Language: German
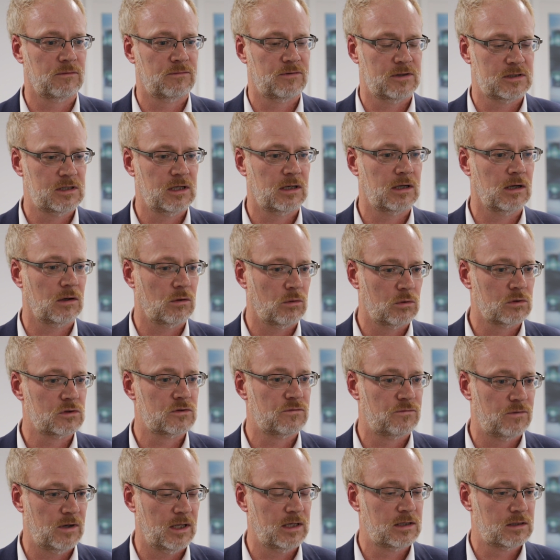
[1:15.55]

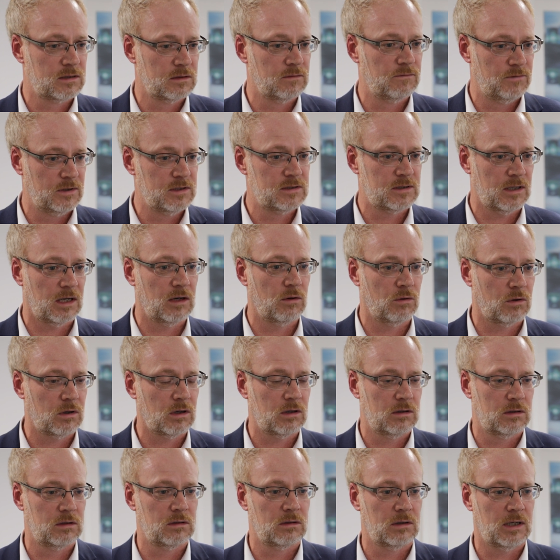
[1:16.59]
Versickerungsflächen, wie es
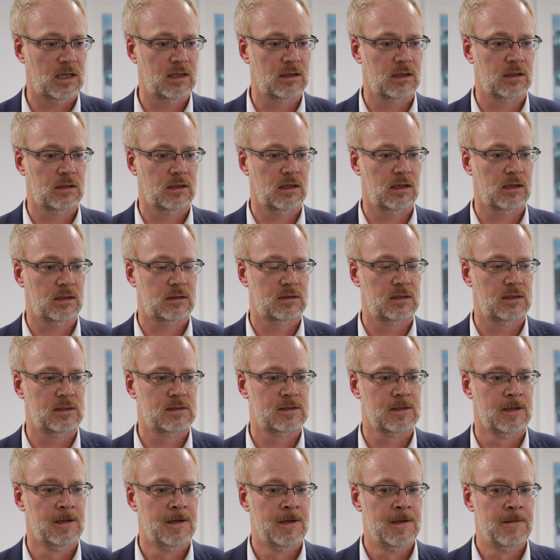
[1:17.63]
auch äh, angedacht ist,